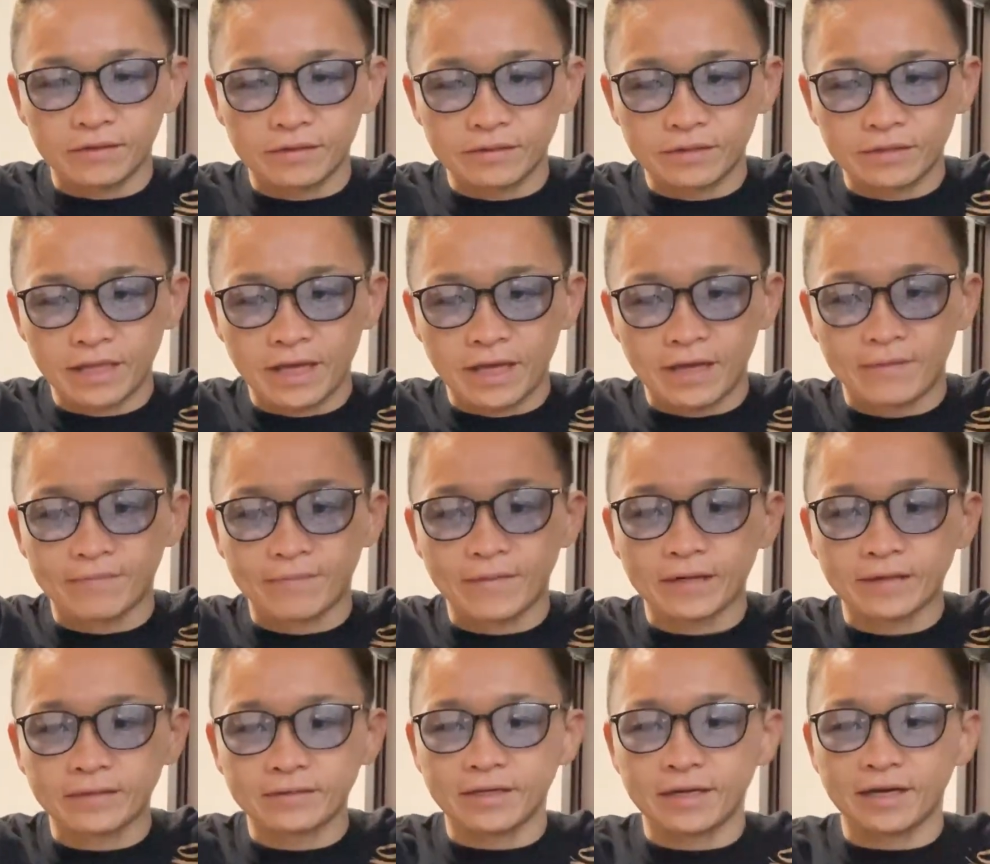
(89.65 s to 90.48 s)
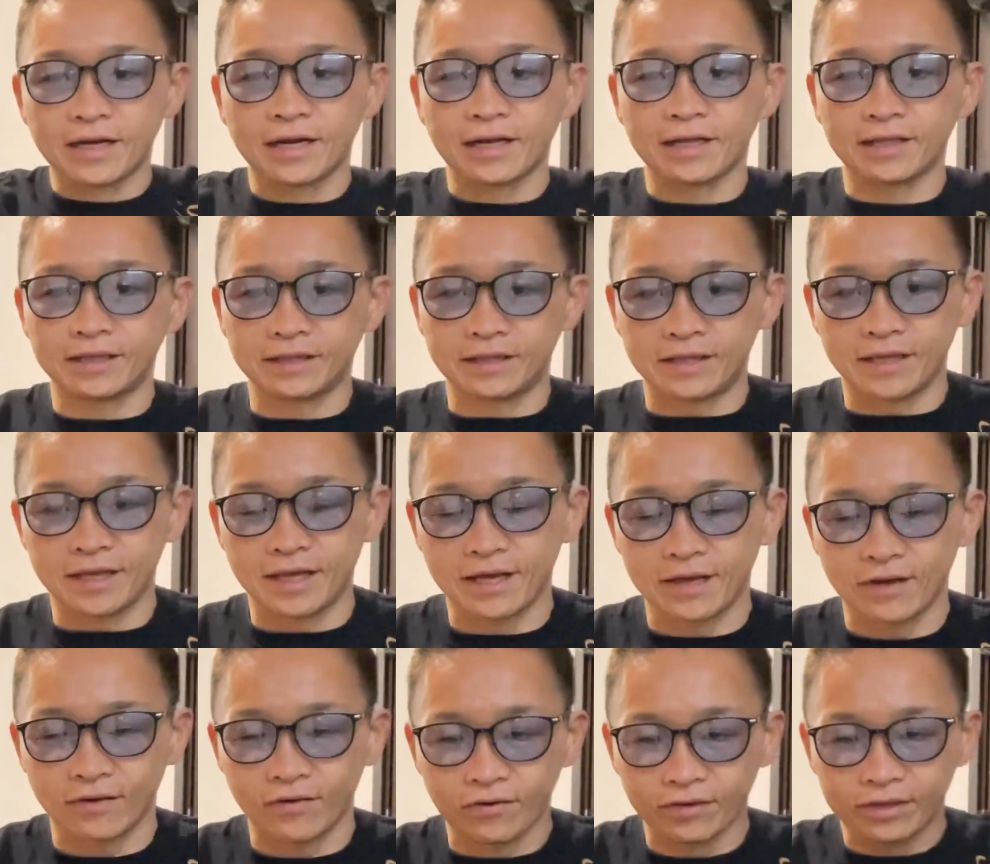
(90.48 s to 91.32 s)
ね、丸があっ
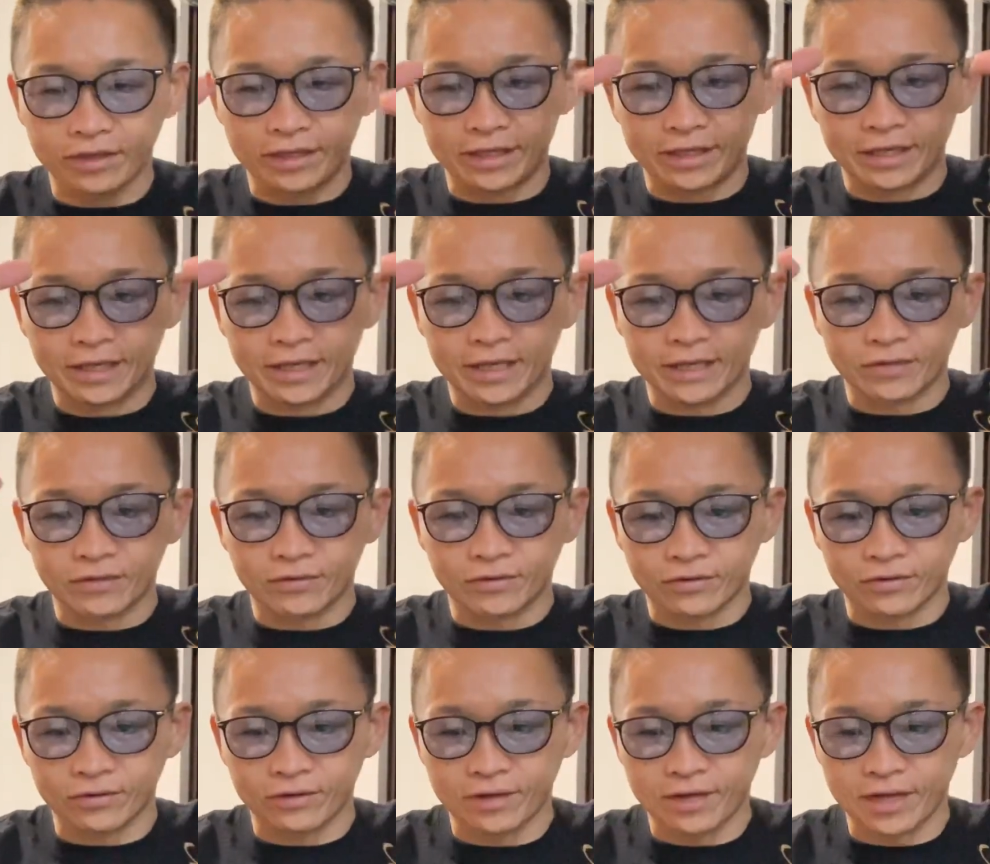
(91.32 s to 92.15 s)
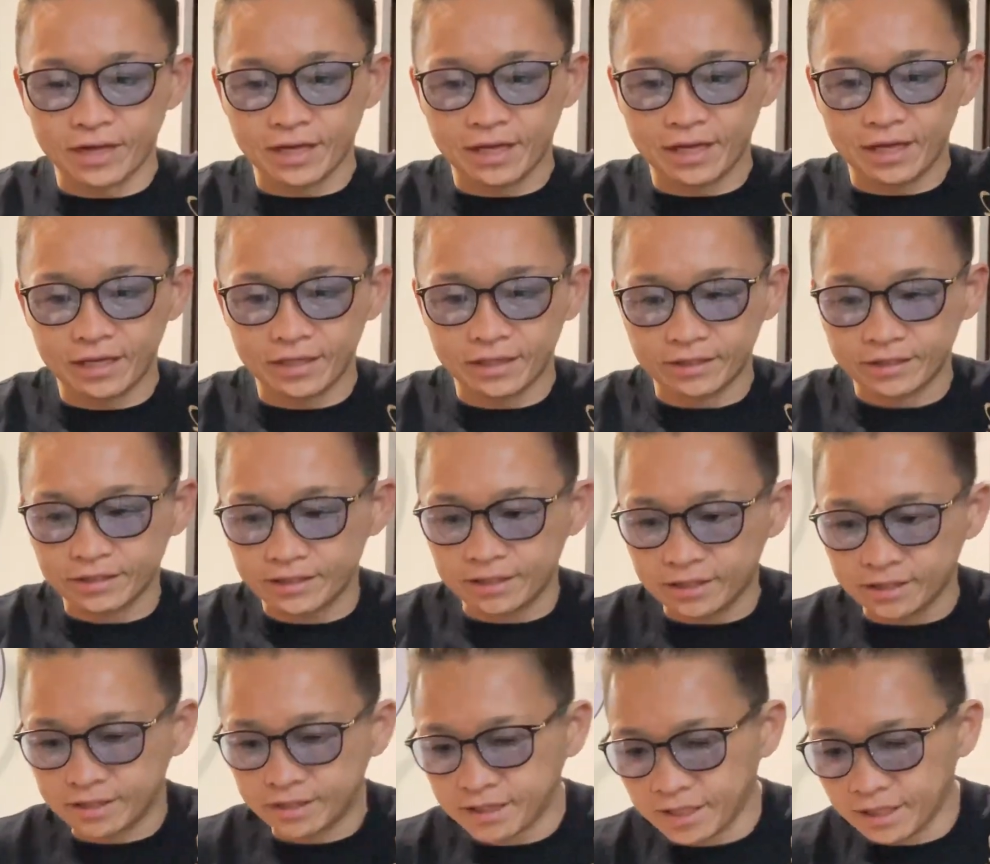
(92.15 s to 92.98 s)
て、おっきなところらへん、
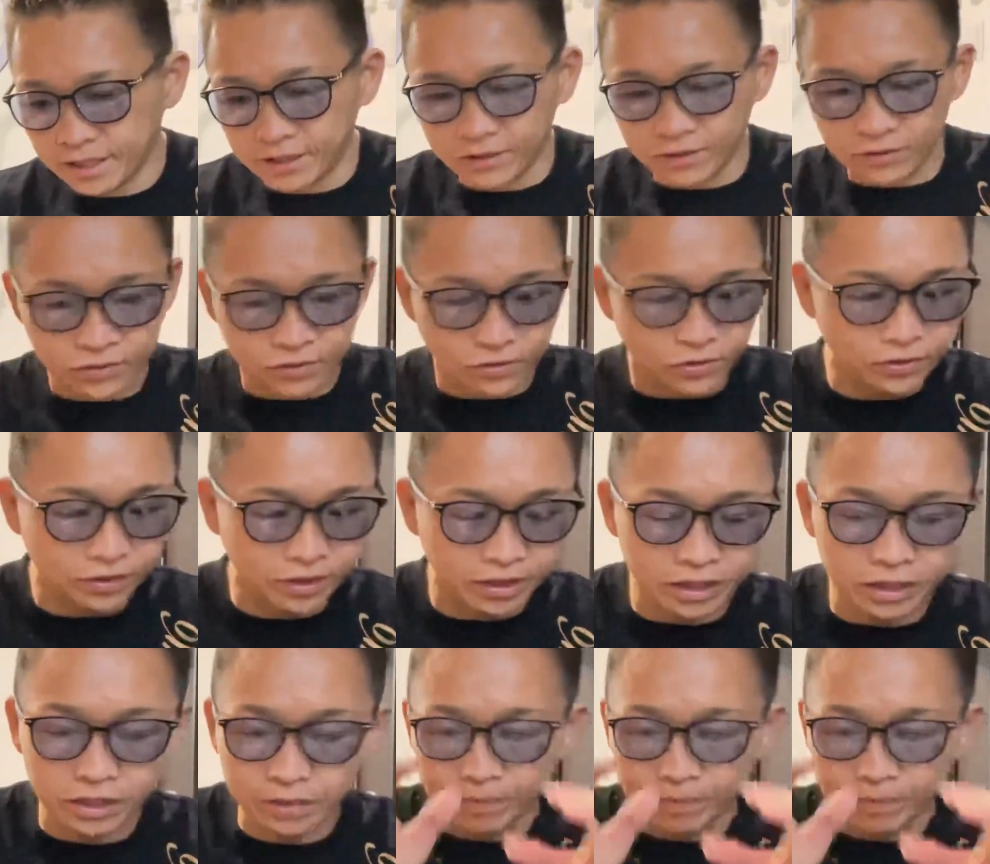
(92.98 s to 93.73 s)
ちっちゃい要素とか、